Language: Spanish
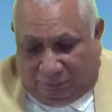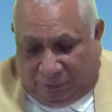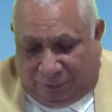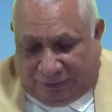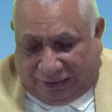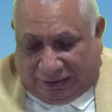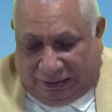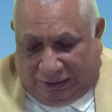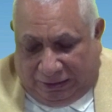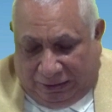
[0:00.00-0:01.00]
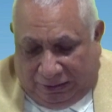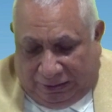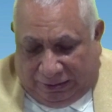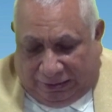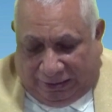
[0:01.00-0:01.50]
Vemos aquí
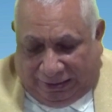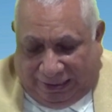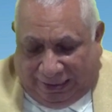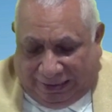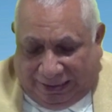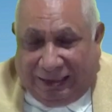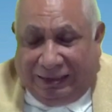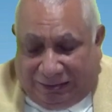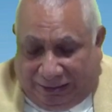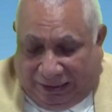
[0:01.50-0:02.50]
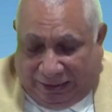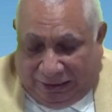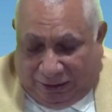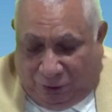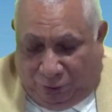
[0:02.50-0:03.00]
que la gente
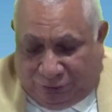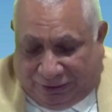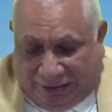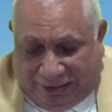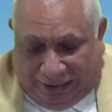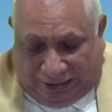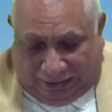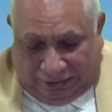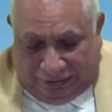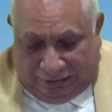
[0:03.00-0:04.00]
lo seguía,